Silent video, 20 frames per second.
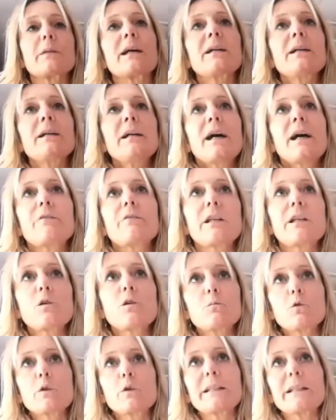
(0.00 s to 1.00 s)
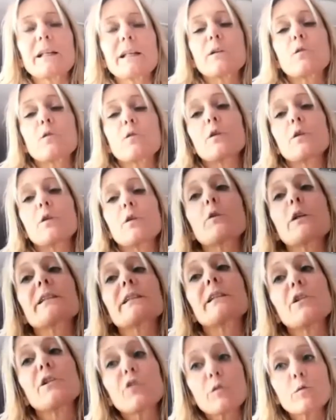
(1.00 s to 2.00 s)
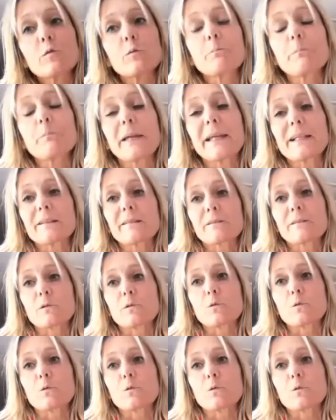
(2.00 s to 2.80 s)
avere comunque delle collaboratrici sul pezzo,